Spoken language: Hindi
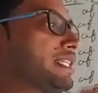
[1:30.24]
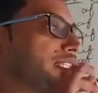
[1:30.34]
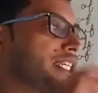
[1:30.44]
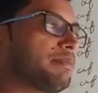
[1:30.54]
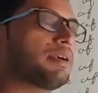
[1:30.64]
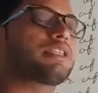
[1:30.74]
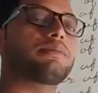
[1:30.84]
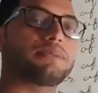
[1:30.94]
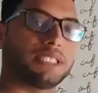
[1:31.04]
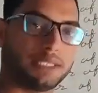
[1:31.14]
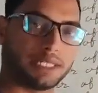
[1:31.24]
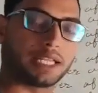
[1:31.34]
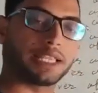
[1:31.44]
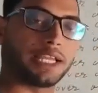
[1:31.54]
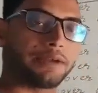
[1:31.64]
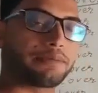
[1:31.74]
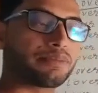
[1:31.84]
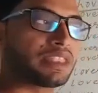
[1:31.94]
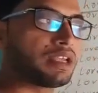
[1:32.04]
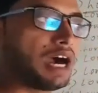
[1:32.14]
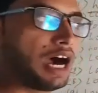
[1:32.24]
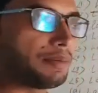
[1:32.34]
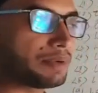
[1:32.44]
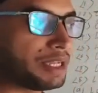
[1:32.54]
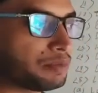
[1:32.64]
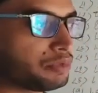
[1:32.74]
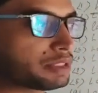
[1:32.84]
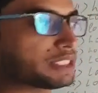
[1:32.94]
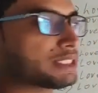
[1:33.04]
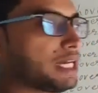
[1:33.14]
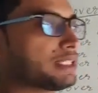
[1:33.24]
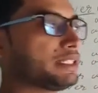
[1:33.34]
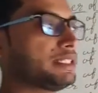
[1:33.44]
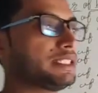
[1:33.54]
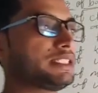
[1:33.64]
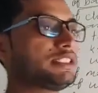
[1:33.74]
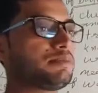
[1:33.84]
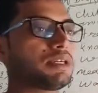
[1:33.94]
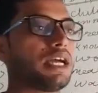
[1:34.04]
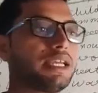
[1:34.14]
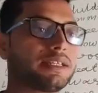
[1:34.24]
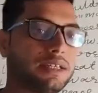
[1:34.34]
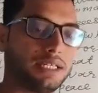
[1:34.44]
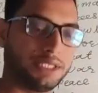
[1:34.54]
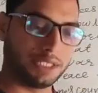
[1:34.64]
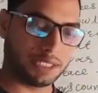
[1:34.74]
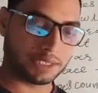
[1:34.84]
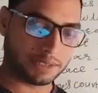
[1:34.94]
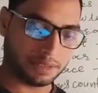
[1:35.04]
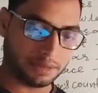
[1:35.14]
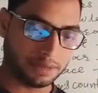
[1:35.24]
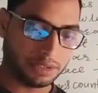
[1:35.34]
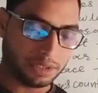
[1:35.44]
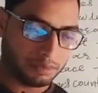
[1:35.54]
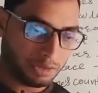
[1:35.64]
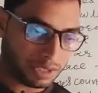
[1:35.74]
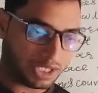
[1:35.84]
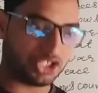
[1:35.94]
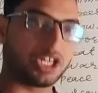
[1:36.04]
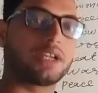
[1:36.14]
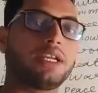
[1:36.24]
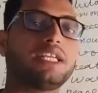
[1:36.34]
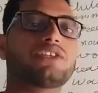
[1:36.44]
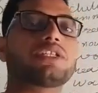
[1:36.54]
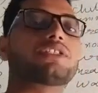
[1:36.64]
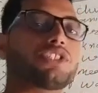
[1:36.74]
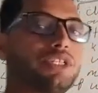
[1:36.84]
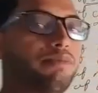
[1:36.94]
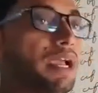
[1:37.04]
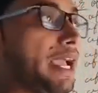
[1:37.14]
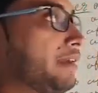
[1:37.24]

से अधिक पढ़ना पसंद करते हैं आपके बुक के साथ गजब का एक एक बहुत अच्छा रिलेशनशिप है